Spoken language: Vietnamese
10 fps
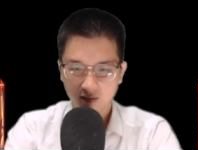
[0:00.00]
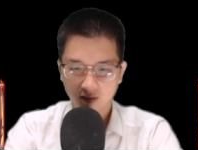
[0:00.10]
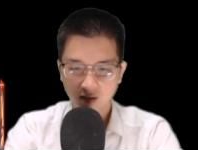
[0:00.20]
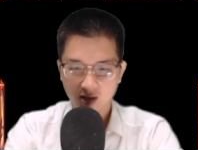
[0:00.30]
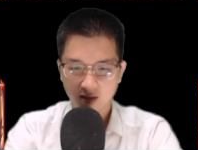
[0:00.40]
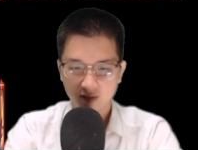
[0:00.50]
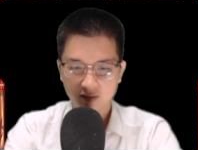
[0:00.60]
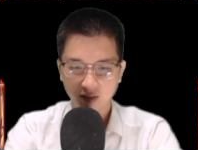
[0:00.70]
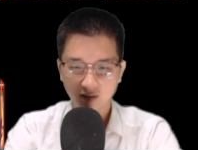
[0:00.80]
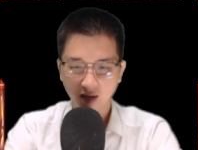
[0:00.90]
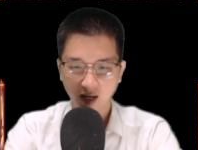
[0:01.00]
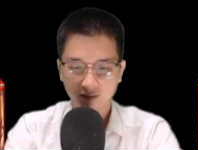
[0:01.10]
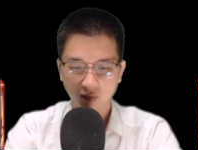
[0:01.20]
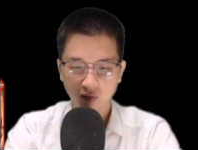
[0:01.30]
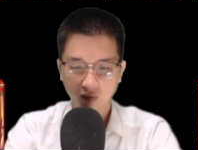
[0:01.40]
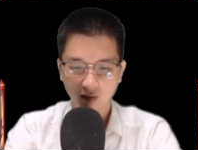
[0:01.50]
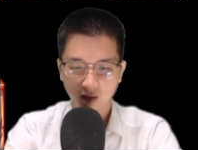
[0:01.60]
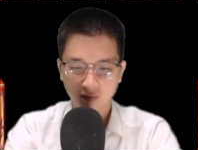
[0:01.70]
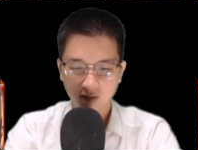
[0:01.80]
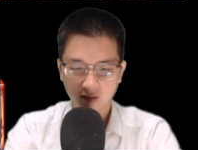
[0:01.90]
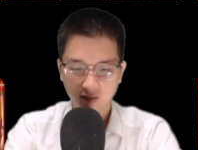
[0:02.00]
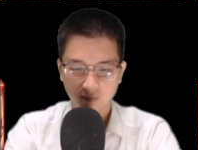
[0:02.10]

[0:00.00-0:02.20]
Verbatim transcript: Người chính là Tô Ngộ Không ư